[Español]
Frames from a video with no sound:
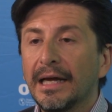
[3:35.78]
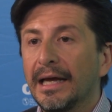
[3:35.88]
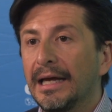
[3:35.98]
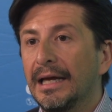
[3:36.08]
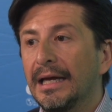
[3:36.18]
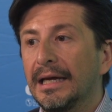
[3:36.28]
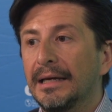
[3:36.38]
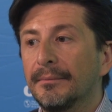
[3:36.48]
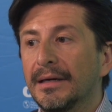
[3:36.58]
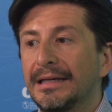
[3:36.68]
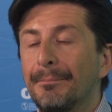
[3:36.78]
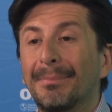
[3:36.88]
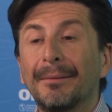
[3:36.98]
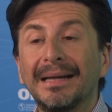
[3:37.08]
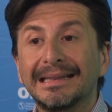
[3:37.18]
eh,
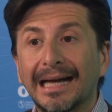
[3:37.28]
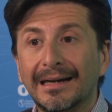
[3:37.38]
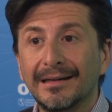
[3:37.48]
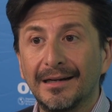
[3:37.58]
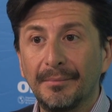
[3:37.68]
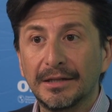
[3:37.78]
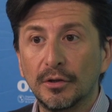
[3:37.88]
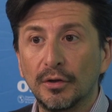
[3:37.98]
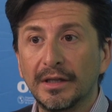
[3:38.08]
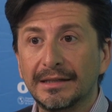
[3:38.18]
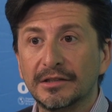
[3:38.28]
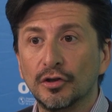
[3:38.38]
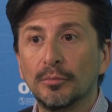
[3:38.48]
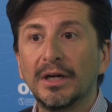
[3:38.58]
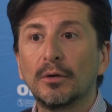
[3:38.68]
implementar el método de
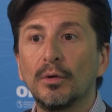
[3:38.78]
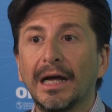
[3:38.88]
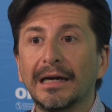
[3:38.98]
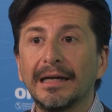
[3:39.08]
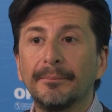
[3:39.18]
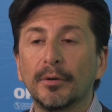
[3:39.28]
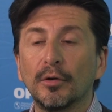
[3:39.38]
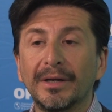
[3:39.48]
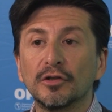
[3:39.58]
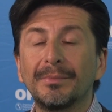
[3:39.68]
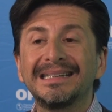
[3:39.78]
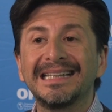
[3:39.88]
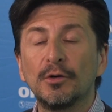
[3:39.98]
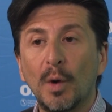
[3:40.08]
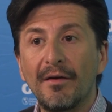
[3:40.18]
detección molecular en por lo menos
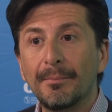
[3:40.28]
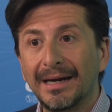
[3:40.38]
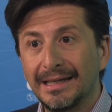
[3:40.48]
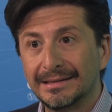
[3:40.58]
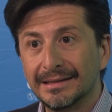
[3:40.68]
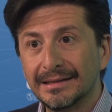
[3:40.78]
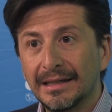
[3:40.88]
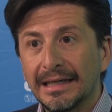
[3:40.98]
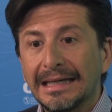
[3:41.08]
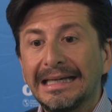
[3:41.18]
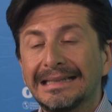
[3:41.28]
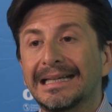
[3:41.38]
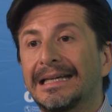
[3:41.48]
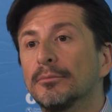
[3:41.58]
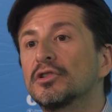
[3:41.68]
29 países y
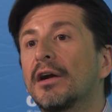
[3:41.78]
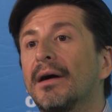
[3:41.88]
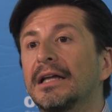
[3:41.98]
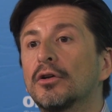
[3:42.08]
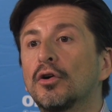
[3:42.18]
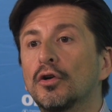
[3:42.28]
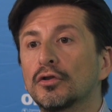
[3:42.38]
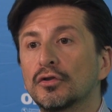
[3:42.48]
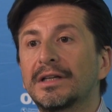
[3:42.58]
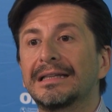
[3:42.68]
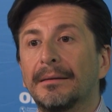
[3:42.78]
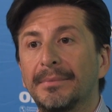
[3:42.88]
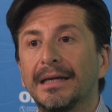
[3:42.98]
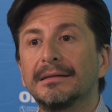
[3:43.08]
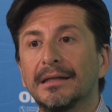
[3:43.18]
seguimos trabajando con otros que
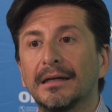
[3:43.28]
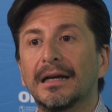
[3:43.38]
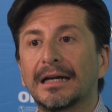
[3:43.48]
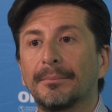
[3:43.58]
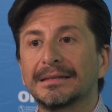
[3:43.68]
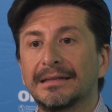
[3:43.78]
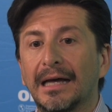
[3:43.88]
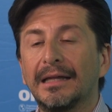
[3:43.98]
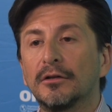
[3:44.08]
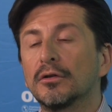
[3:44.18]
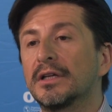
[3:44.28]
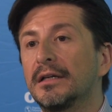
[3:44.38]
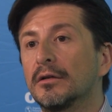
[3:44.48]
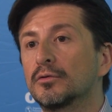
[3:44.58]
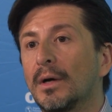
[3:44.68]
también tienen la capacidad en,
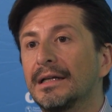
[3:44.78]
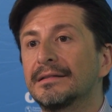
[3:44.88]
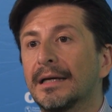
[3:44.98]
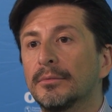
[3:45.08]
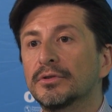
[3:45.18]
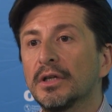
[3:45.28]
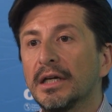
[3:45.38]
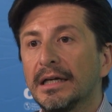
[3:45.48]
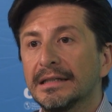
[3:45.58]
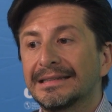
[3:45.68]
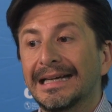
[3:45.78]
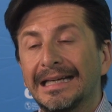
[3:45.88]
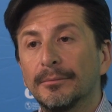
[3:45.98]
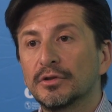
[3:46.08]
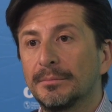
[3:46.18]
los cuales estamos,
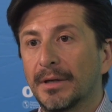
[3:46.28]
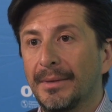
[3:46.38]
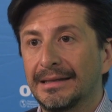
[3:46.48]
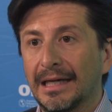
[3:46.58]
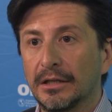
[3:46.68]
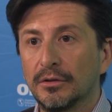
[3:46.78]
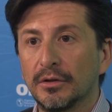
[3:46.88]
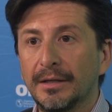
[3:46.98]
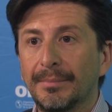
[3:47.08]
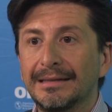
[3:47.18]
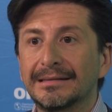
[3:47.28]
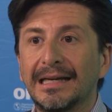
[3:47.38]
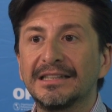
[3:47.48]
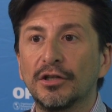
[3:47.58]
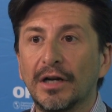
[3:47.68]
seguimos implementando en países
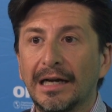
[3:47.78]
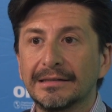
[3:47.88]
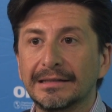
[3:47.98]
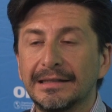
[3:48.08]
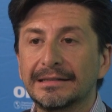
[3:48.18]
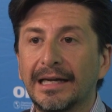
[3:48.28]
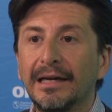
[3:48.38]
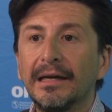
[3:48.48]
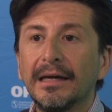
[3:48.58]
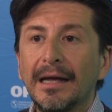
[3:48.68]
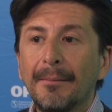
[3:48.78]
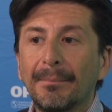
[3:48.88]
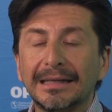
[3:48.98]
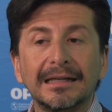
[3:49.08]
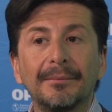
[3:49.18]
adicionales. Así es que
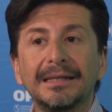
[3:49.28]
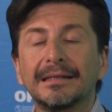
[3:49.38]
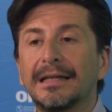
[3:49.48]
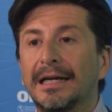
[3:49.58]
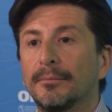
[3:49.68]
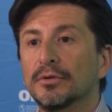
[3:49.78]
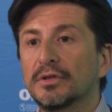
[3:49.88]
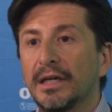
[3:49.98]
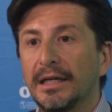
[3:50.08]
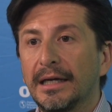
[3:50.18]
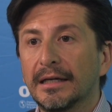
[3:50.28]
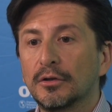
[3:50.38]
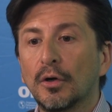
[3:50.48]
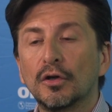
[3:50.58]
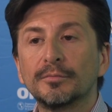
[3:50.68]
prácticamente tenemos eh,
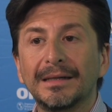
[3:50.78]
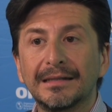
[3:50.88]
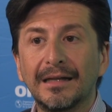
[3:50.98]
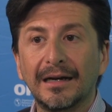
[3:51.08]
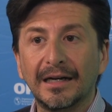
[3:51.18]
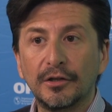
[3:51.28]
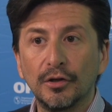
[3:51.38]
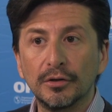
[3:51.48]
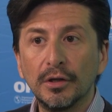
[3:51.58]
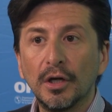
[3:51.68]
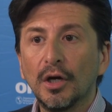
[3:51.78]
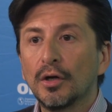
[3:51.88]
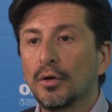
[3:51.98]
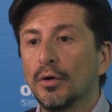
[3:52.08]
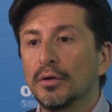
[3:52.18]
todos los países de la región
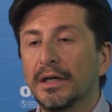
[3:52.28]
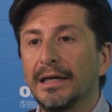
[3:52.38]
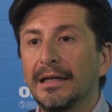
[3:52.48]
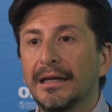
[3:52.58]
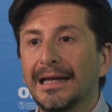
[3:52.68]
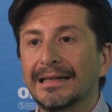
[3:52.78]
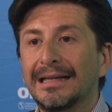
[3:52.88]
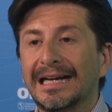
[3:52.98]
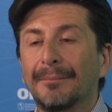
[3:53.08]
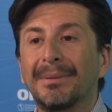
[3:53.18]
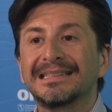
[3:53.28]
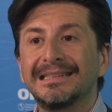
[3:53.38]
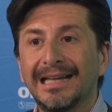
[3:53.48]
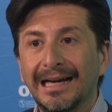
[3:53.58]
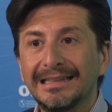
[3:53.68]
con eh, la,
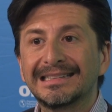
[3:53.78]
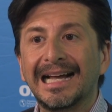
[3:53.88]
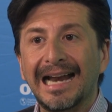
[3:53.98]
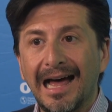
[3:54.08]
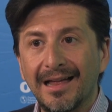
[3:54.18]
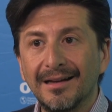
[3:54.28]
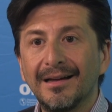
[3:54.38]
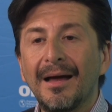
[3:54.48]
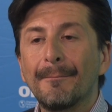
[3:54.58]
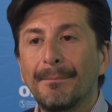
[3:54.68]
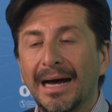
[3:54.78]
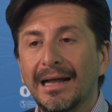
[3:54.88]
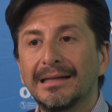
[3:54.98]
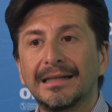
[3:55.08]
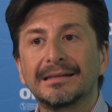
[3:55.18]
capacidad instalada
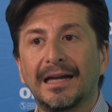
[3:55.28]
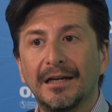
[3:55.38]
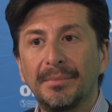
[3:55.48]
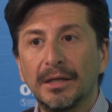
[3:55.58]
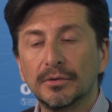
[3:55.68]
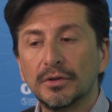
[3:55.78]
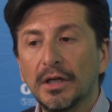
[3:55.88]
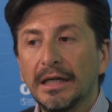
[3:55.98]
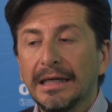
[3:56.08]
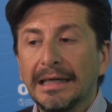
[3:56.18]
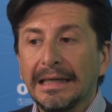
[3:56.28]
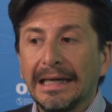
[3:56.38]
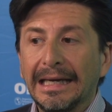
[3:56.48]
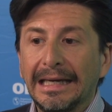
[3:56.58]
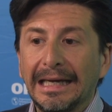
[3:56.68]
para detectar el virus.
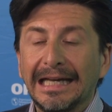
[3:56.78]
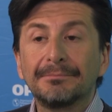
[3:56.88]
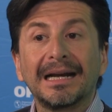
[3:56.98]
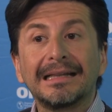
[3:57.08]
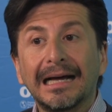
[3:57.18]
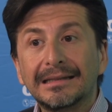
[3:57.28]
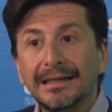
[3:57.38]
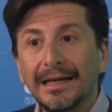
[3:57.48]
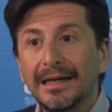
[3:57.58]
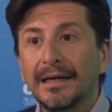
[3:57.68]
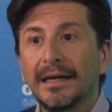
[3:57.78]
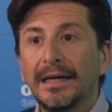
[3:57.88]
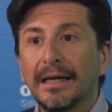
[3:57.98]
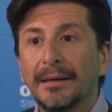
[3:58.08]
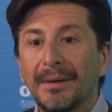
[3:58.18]
Eh, es verdad que
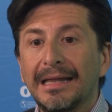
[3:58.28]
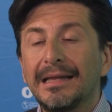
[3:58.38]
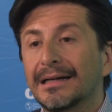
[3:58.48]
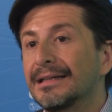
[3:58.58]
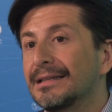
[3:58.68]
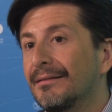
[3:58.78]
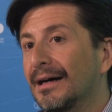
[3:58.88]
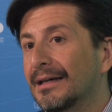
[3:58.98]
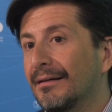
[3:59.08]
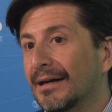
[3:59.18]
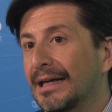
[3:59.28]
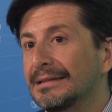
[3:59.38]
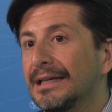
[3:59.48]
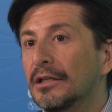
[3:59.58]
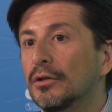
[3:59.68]
eh, a medida que, se va, que va
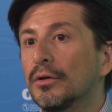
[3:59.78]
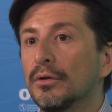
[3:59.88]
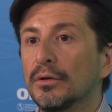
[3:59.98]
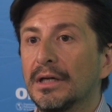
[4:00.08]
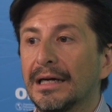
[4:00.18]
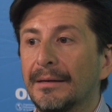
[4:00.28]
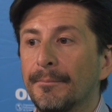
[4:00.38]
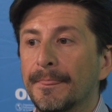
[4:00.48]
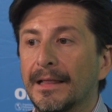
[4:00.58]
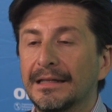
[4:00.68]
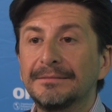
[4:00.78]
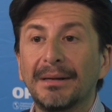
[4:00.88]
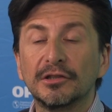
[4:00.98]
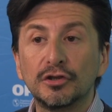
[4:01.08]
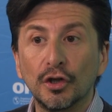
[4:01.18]
creciendo la,
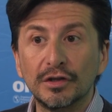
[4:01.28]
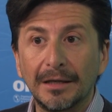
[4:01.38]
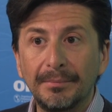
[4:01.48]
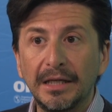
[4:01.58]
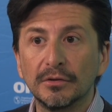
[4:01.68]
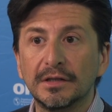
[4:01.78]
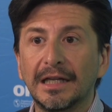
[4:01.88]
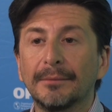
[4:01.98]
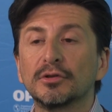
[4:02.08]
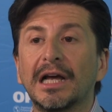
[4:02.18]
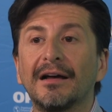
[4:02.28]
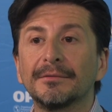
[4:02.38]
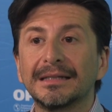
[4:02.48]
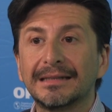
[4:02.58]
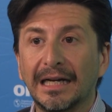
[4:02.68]
dispersión del virus y tenemos cada vez
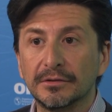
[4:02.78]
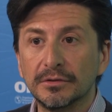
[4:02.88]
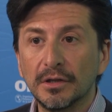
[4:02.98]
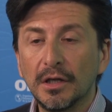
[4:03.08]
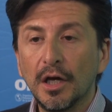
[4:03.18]
más casos,